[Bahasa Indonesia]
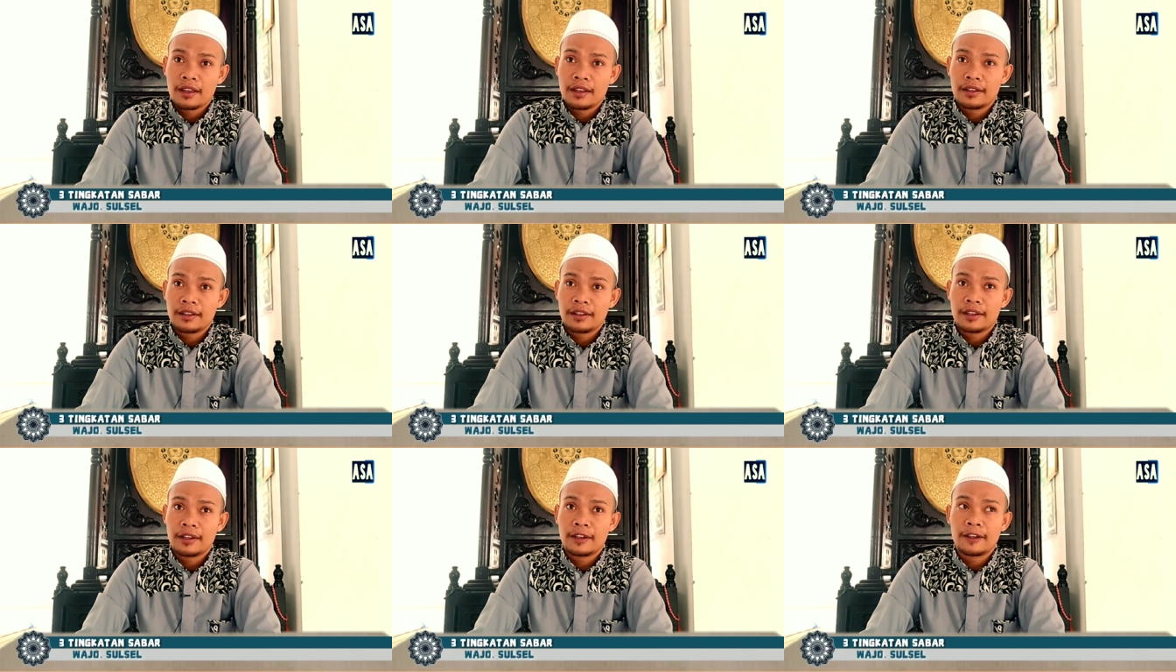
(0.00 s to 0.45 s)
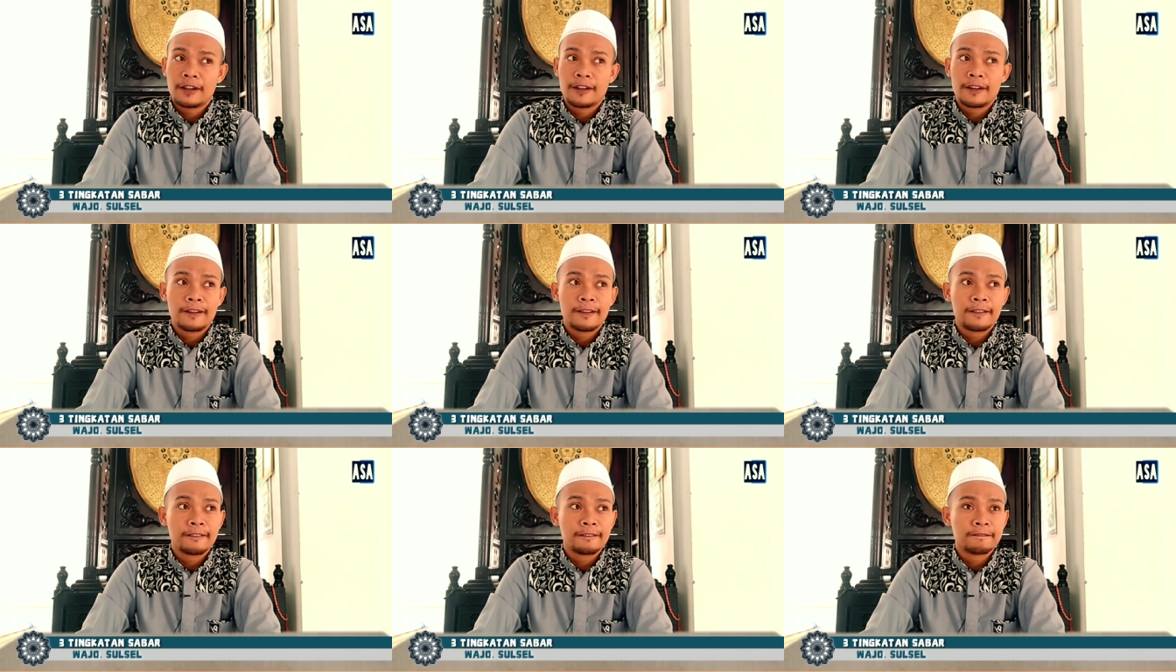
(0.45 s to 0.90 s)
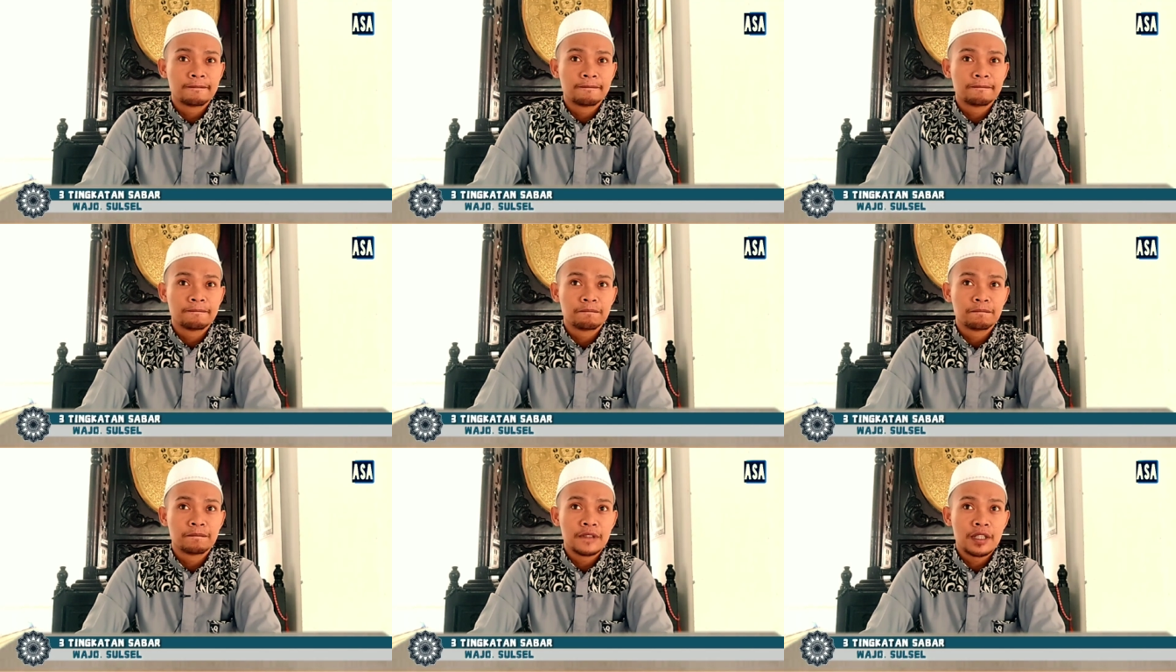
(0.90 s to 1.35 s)
Ya,
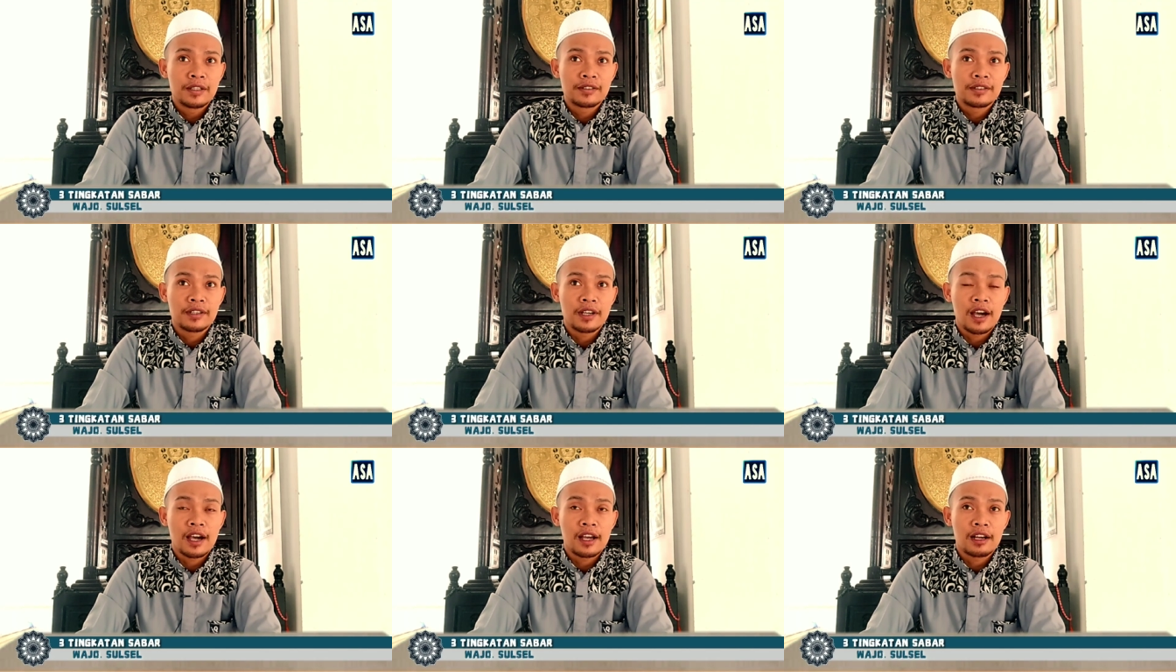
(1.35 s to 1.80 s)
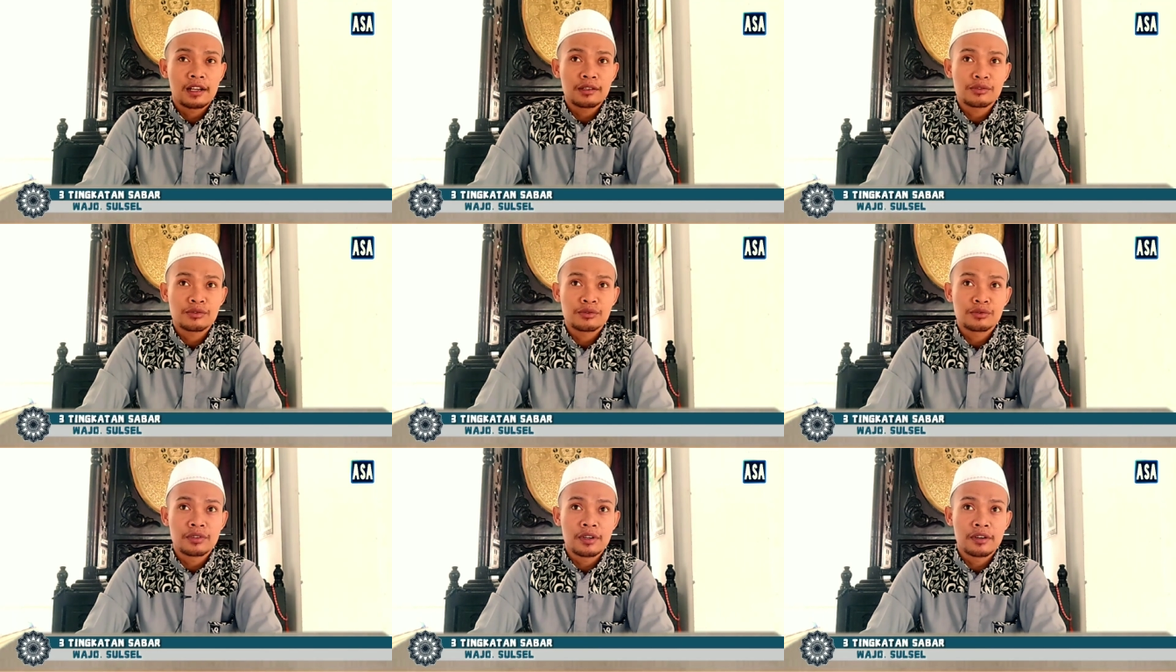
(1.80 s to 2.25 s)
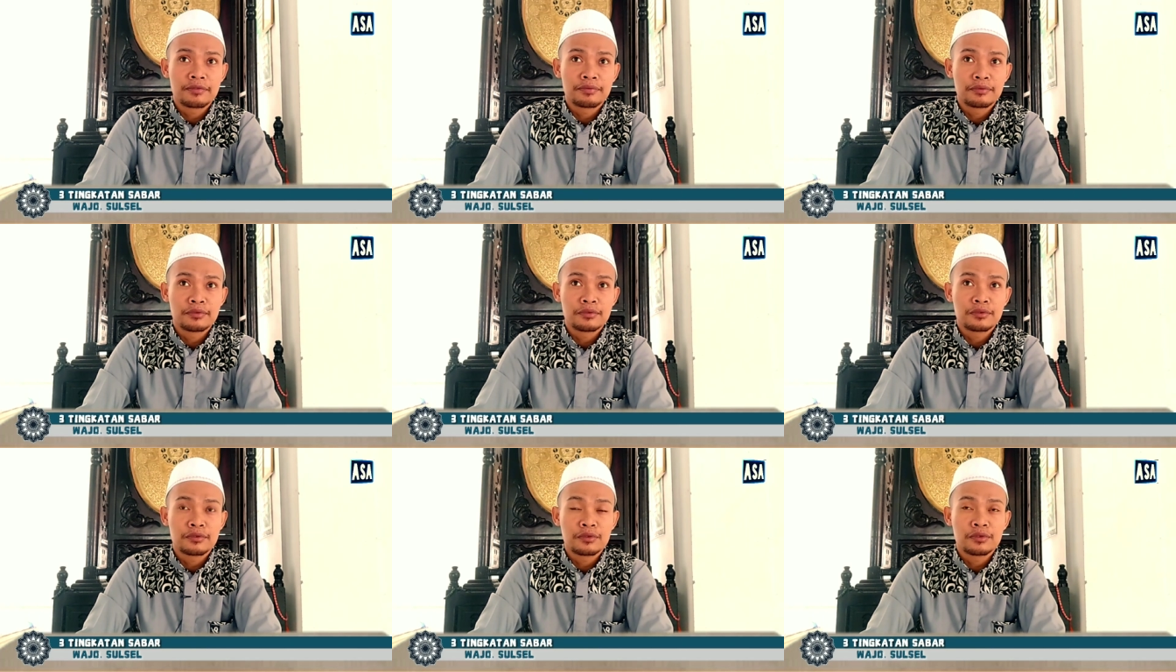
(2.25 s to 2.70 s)
dan sekarang sudah
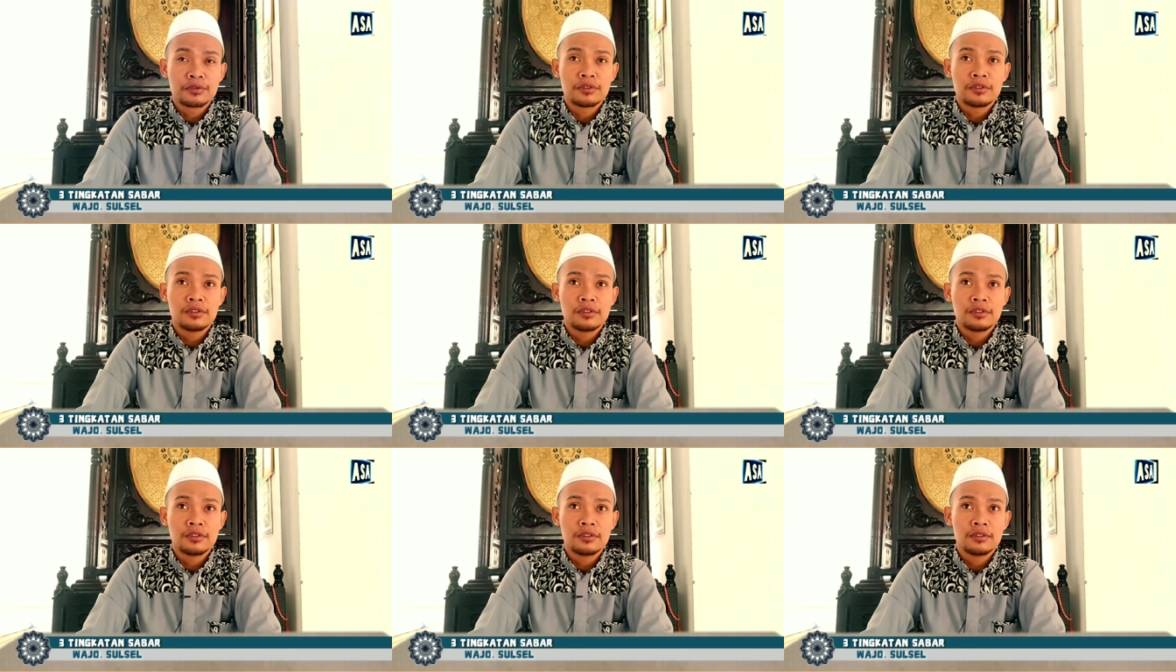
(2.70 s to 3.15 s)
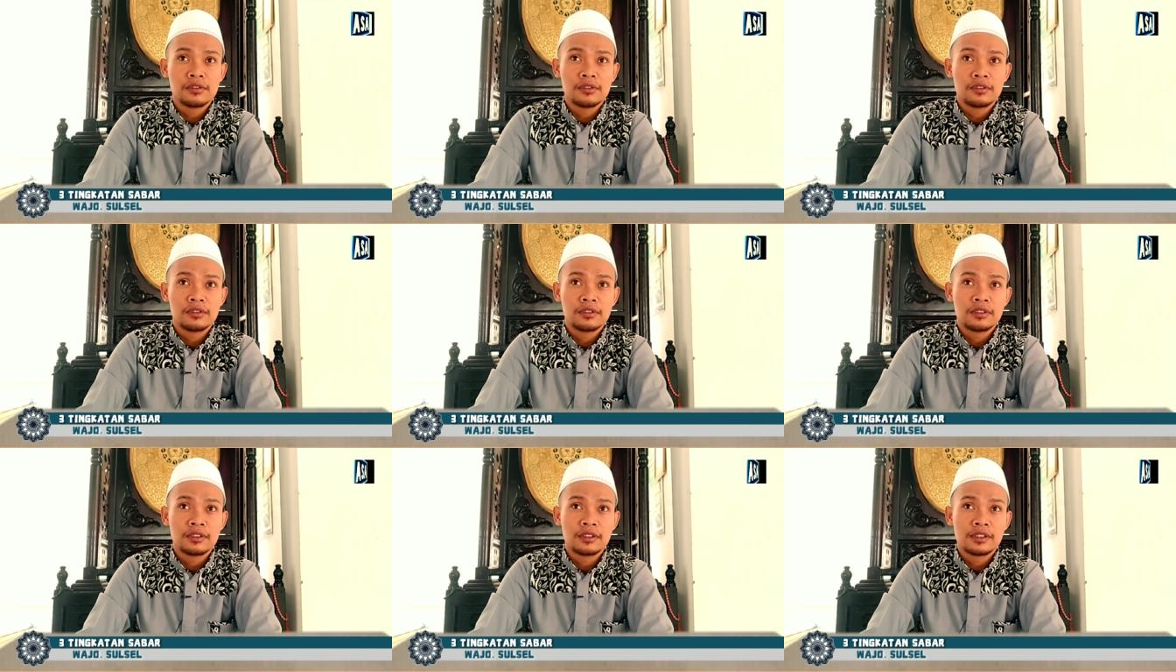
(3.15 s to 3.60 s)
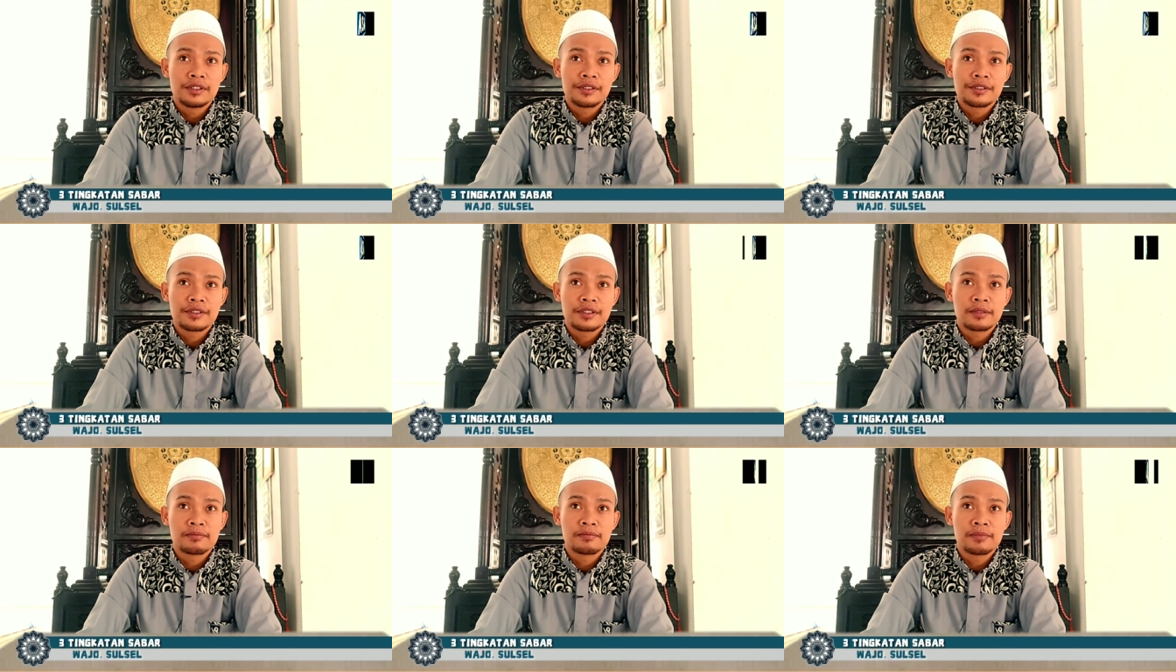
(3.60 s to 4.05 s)
pukul
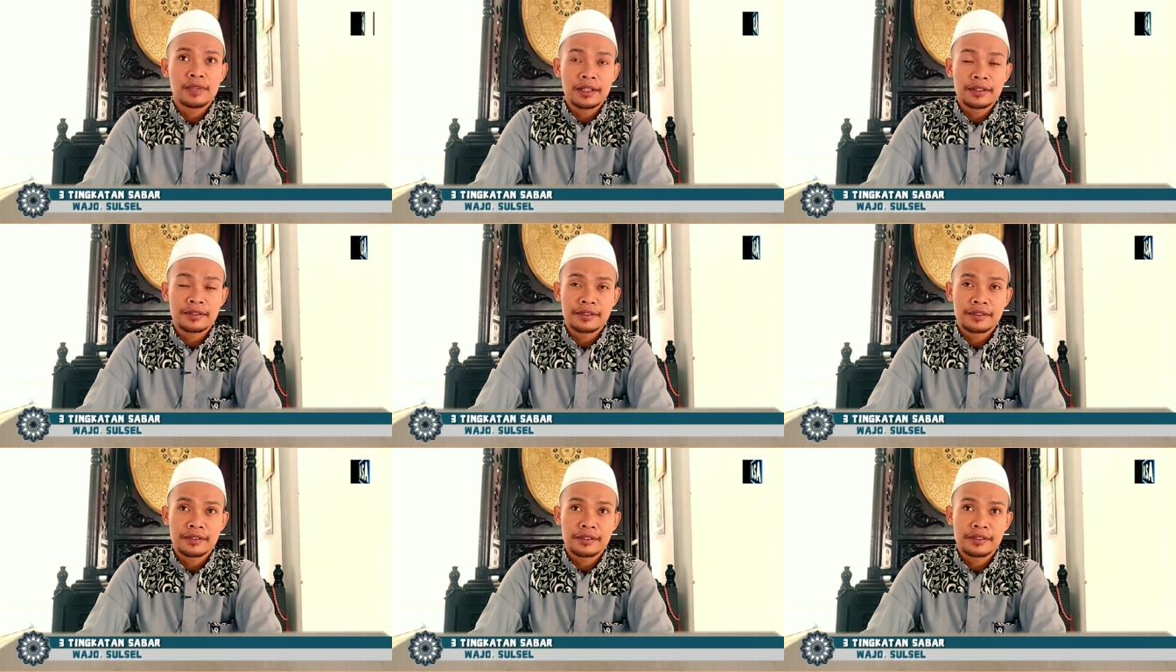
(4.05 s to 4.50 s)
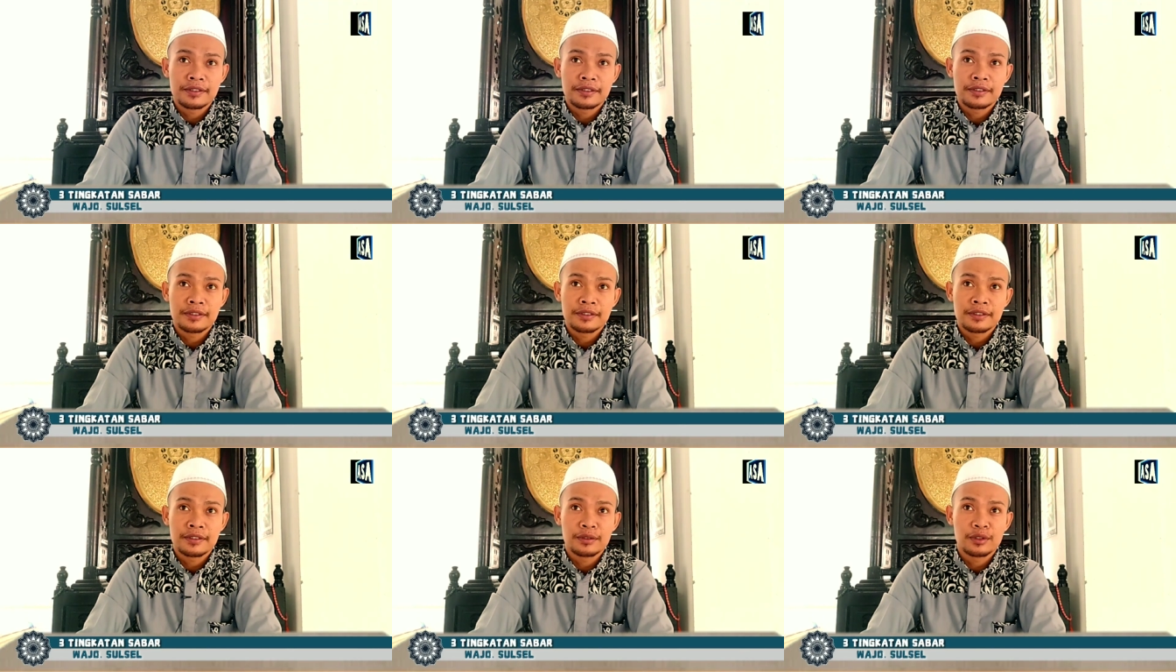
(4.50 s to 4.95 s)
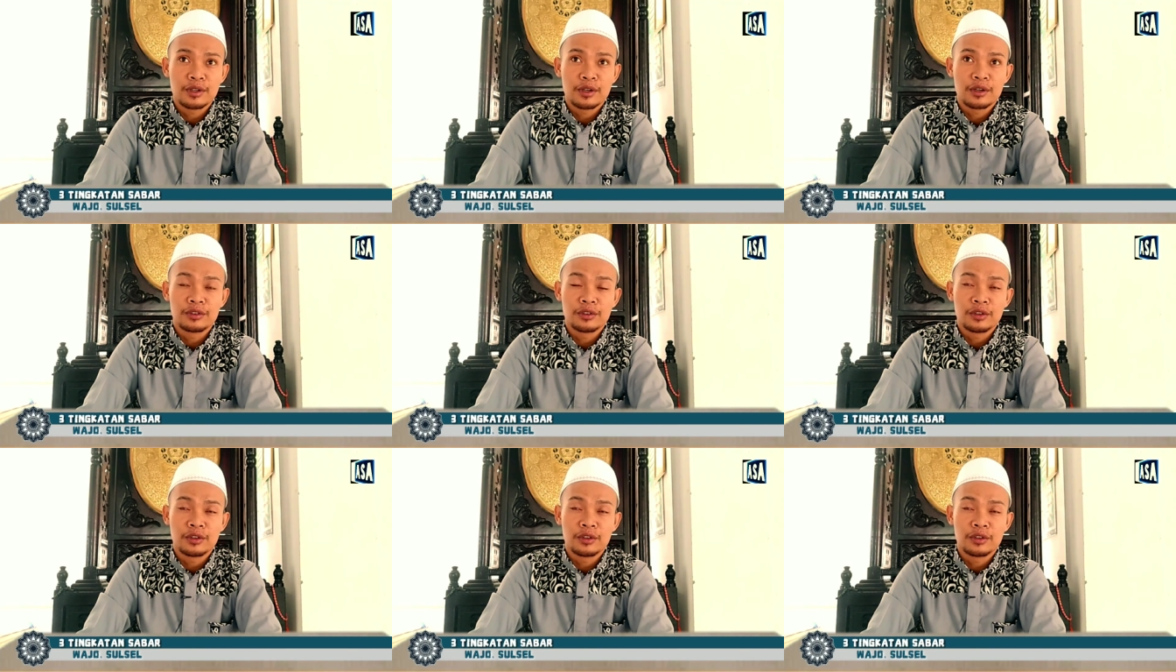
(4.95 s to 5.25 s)
11.00